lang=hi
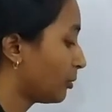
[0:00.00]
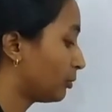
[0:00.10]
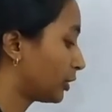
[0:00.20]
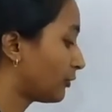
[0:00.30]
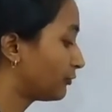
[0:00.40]

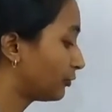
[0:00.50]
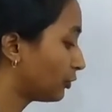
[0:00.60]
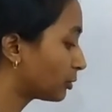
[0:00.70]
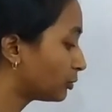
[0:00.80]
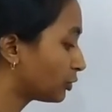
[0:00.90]
बोला
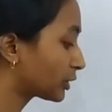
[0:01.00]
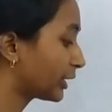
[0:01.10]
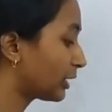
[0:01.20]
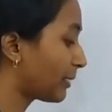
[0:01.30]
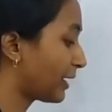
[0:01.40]
फोर मोर
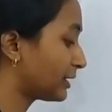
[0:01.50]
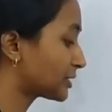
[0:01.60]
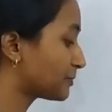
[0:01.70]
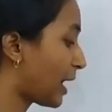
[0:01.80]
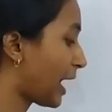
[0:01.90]
देन
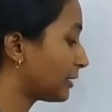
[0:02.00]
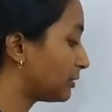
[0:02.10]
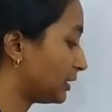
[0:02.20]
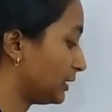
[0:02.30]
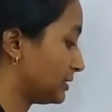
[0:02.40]
माइनस फाइव
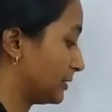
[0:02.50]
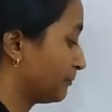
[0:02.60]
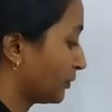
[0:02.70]
इज